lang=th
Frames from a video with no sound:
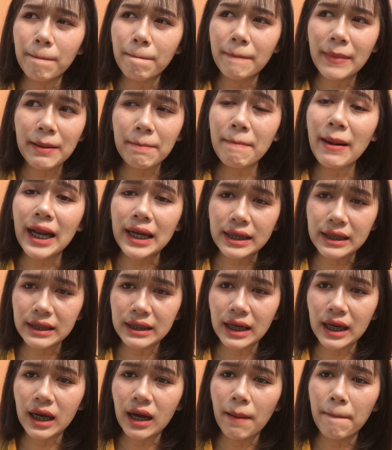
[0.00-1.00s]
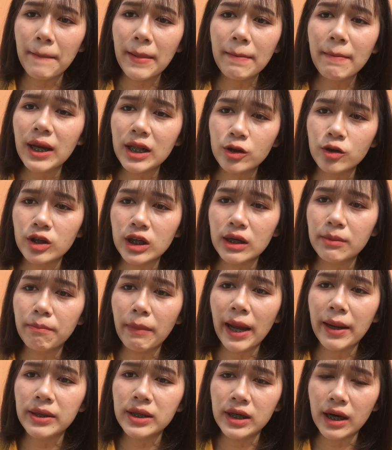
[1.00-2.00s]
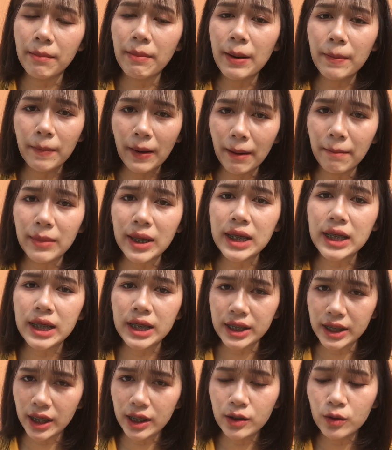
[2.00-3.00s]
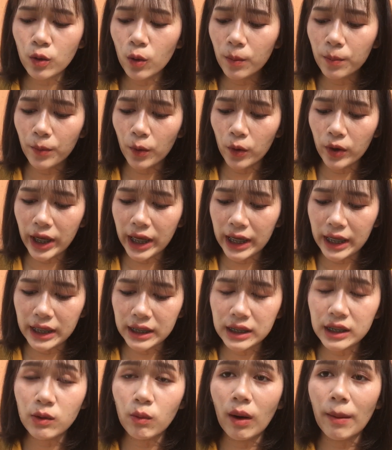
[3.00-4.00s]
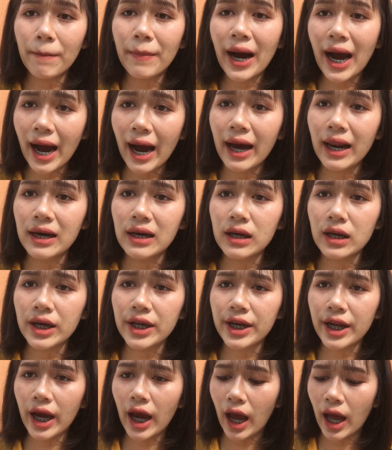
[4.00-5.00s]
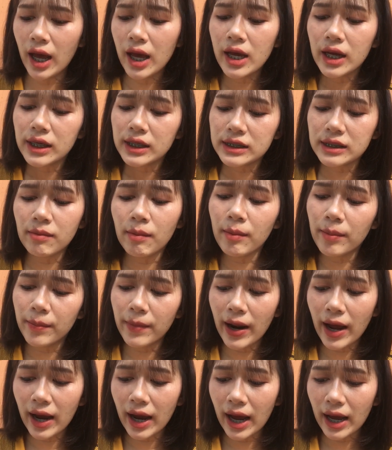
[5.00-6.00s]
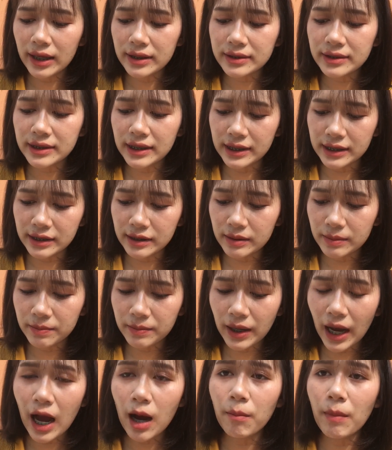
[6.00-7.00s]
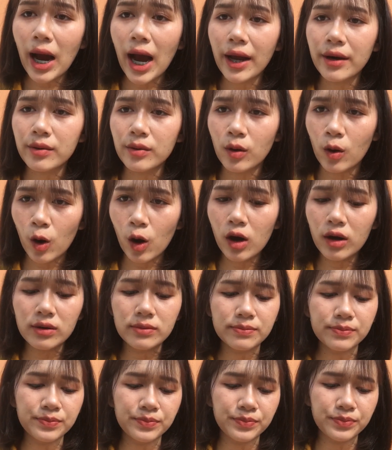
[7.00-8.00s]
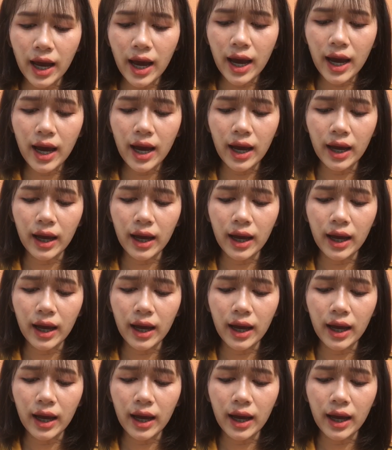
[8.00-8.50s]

บไม่แมทนะคะไม่แมทจนเกินไปเนื้อแบบกำมะหยี่เนื้อนุ่มโอเคถือว่าผ่านเลยนะคะสำหรับราคาสี่สิบเก้าบาทเนาะถ้า